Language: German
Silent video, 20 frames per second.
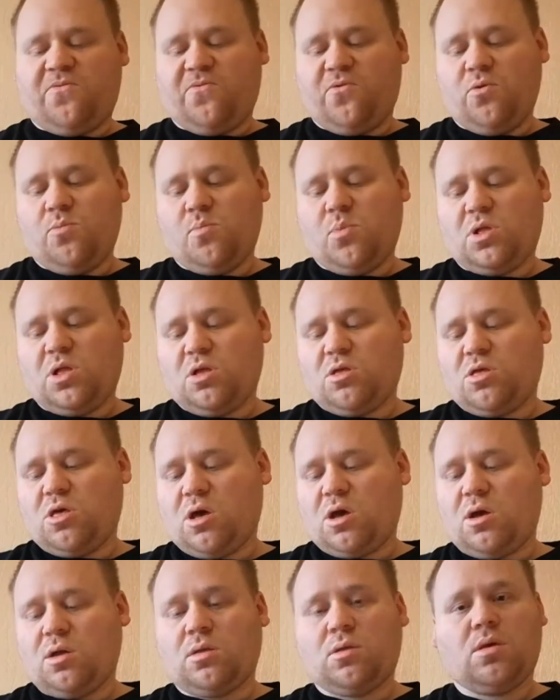Full Metal
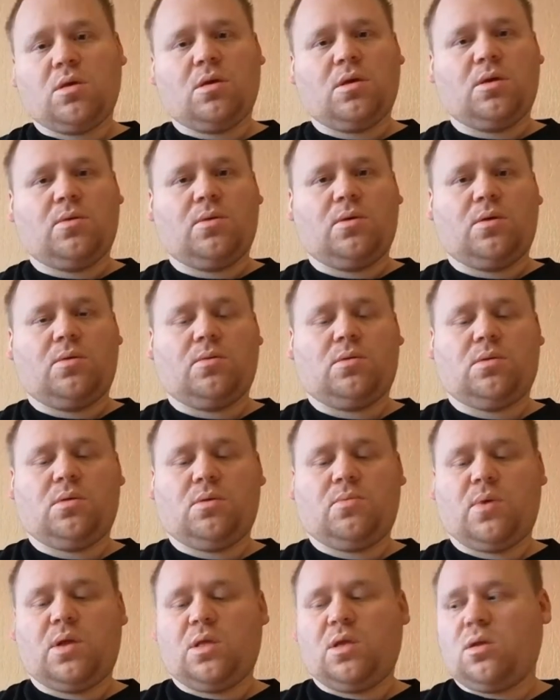Jacket,
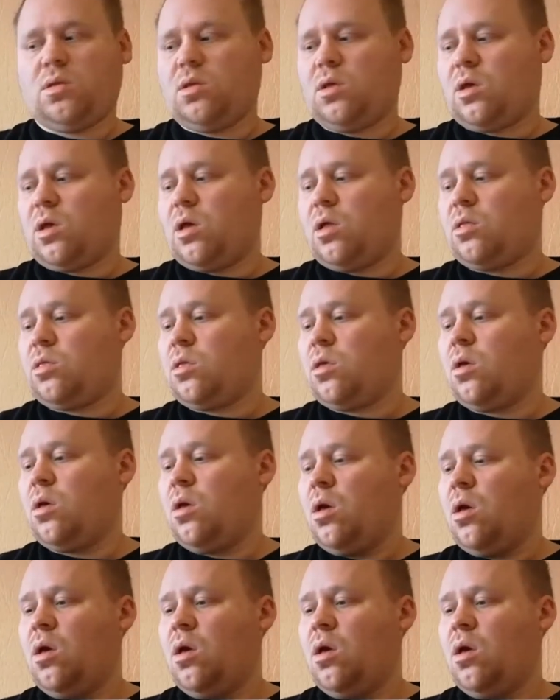wenn ihr den kennt.